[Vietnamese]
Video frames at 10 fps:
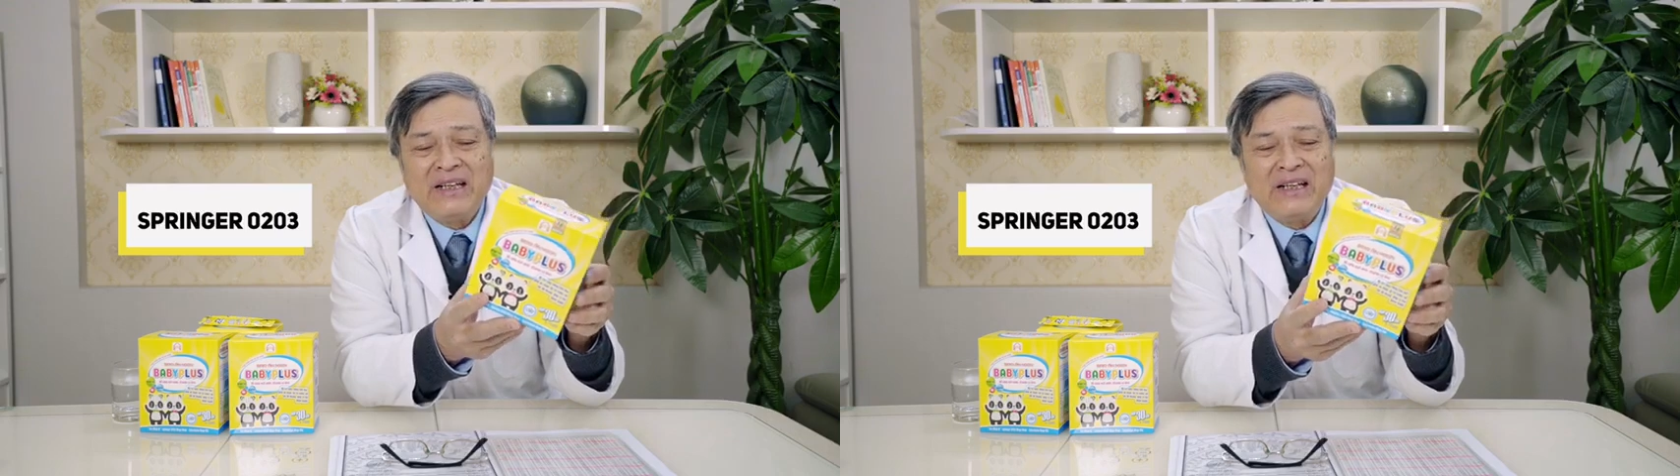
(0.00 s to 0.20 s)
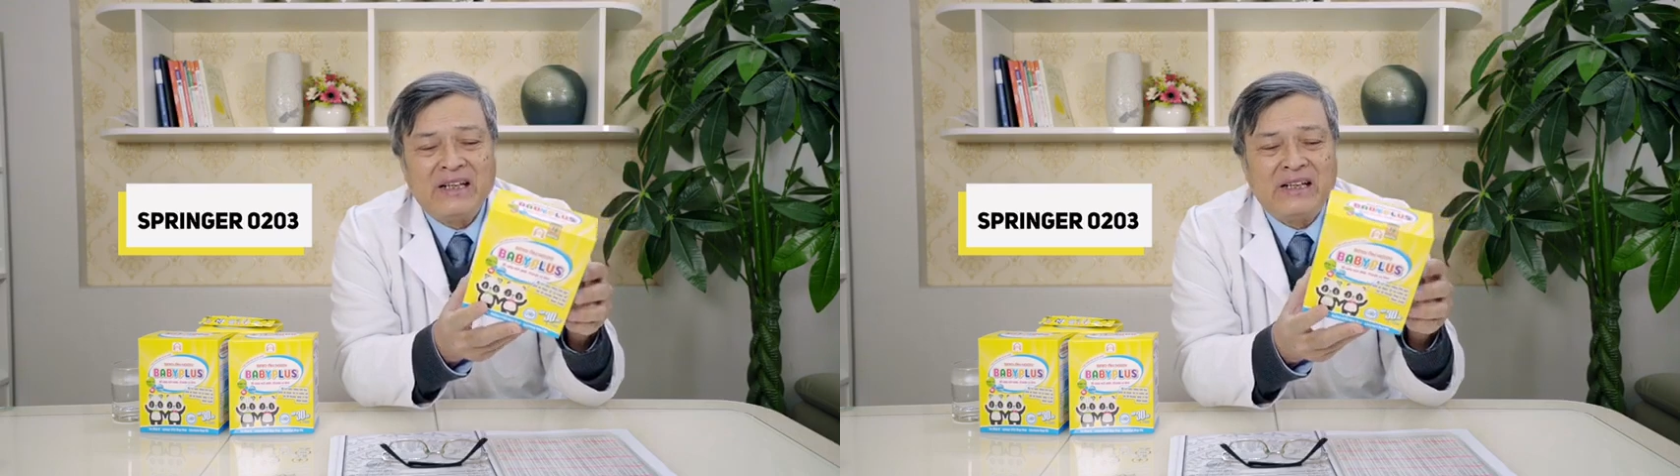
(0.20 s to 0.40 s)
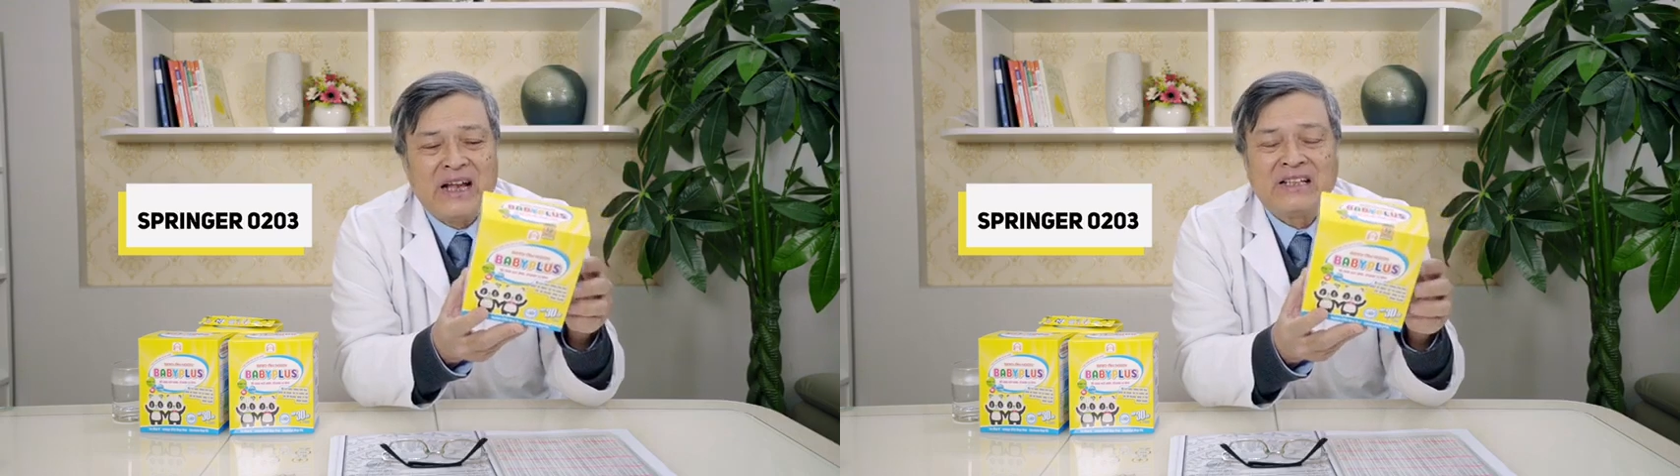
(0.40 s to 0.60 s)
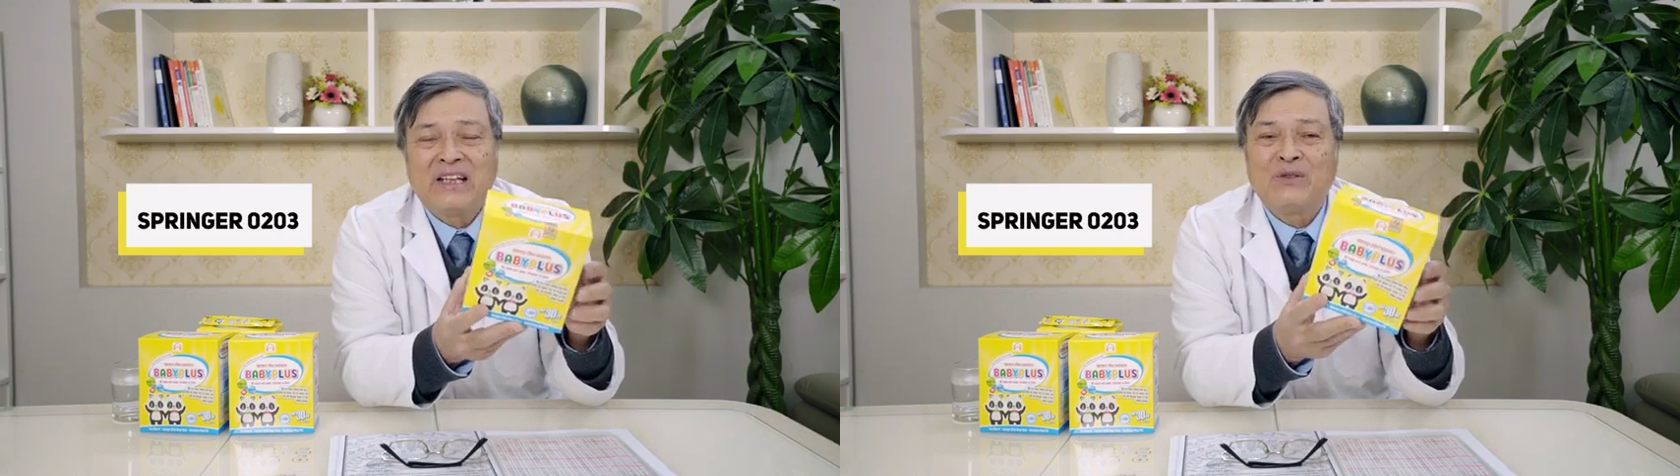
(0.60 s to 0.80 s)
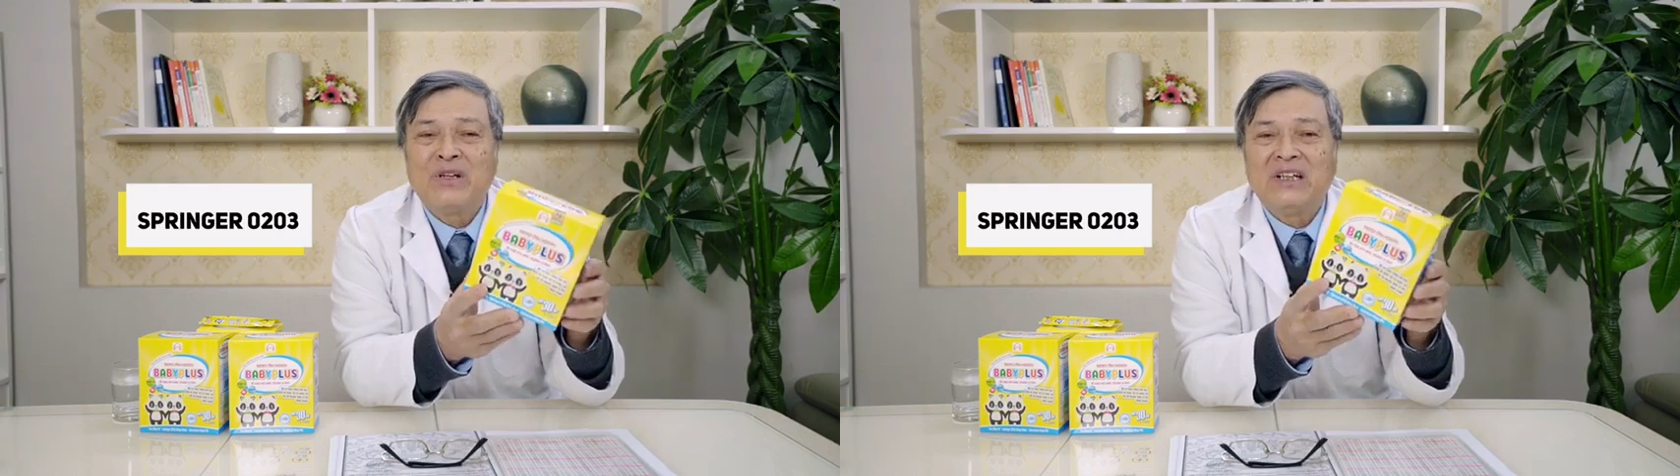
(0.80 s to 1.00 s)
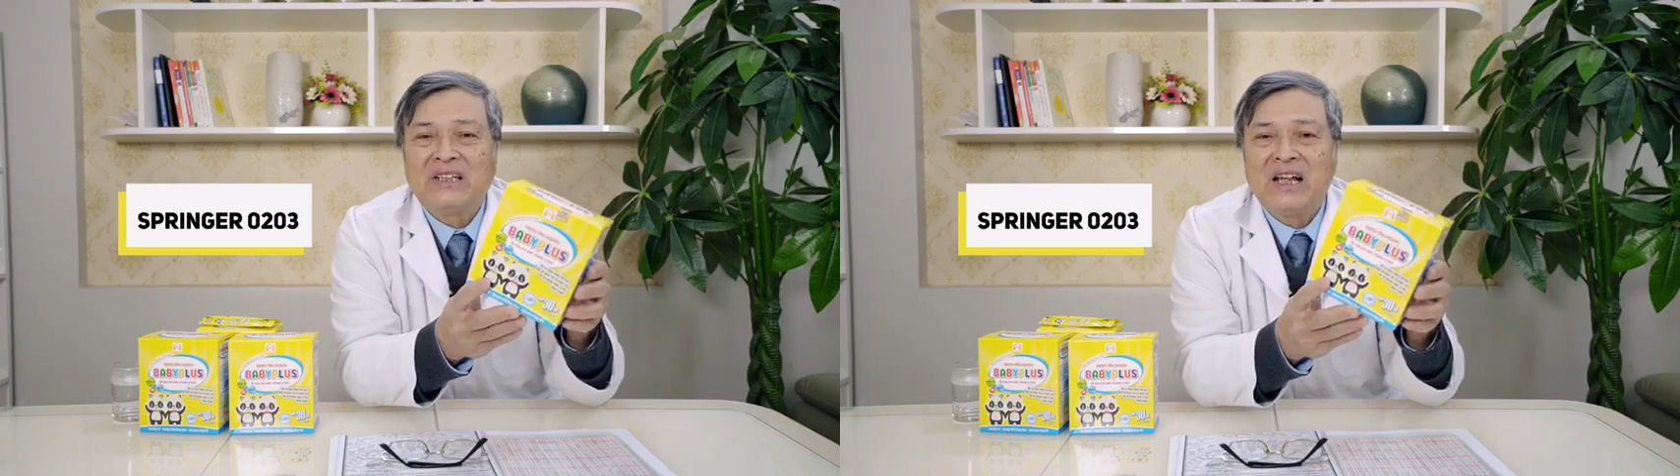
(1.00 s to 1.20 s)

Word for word: thì à, nhà sản xuất